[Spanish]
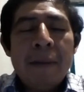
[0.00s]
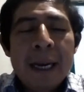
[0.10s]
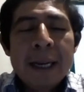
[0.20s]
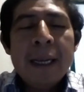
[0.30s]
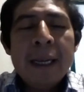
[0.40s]

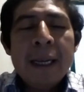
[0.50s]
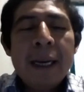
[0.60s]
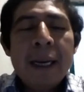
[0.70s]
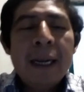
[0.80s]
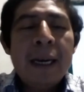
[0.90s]
hablar de
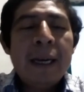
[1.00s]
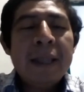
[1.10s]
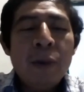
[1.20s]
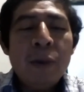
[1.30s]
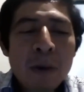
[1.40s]
la
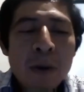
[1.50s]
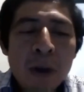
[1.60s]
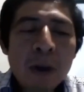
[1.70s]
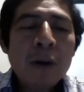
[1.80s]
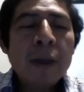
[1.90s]

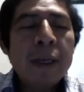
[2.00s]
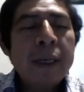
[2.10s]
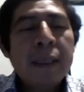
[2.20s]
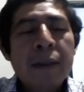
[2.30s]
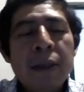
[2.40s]
traducción
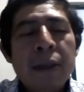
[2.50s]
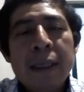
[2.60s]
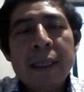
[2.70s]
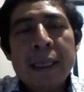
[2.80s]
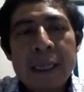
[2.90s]
es,
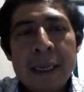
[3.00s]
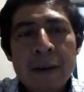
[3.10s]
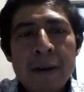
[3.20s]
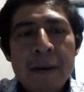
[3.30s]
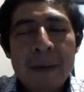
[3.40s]
es
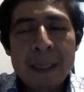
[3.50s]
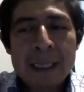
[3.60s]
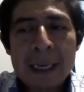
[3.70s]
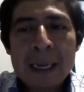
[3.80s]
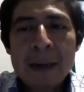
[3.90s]
necesario
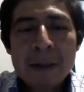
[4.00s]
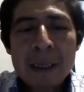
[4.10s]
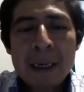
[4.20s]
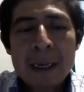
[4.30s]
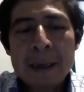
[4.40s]
enfatizarnos
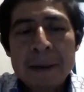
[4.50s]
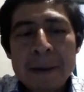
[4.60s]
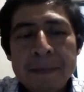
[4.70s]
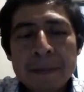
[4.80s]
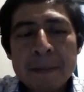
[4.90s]
de que,